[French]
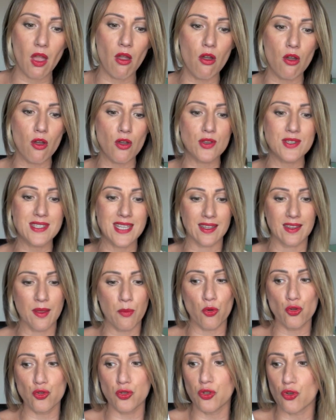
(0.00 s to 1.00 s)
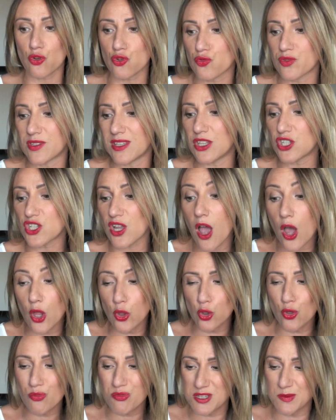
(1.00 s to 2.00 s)
Euh, certains produits dont je vous ai déjà
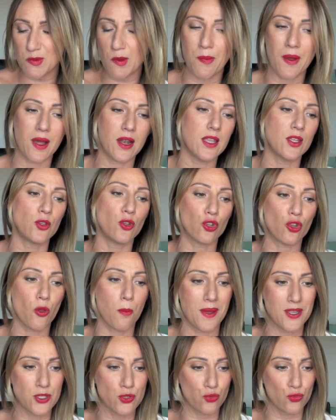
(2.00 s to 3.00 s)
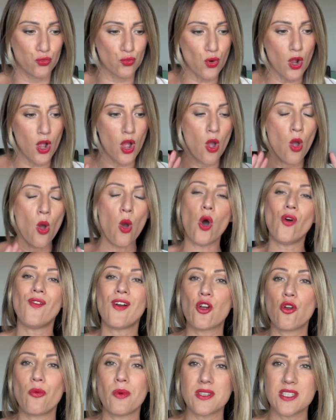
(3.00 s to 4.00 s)
un tout petit peu parlé et d'autres pas du tout. On
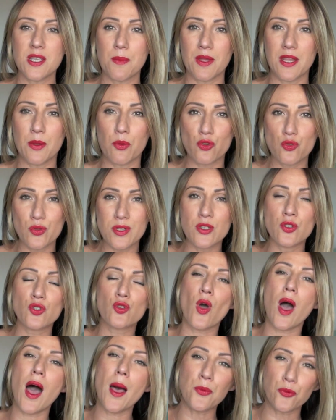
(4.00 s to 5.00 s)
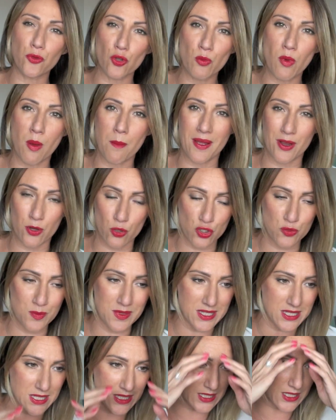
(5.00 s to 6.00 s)
va commencer par des produits qui ne sont absolument pas
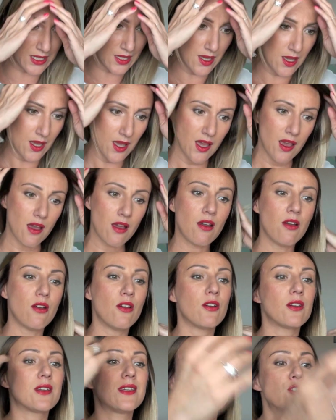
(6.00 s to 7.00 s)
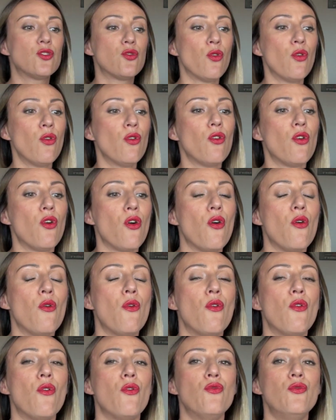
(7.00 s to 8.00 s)
cosmétiques, euh, qui sont
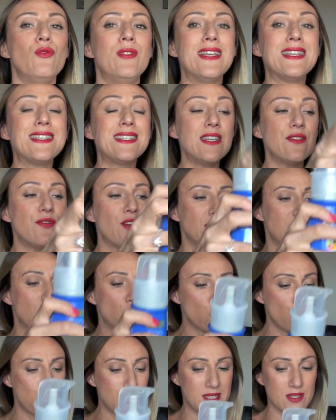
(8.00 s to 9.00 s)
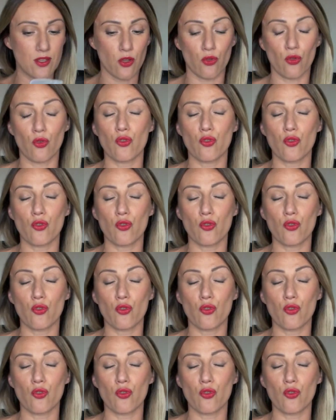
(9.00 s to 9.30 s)
euh, une lessive et un assouplissant.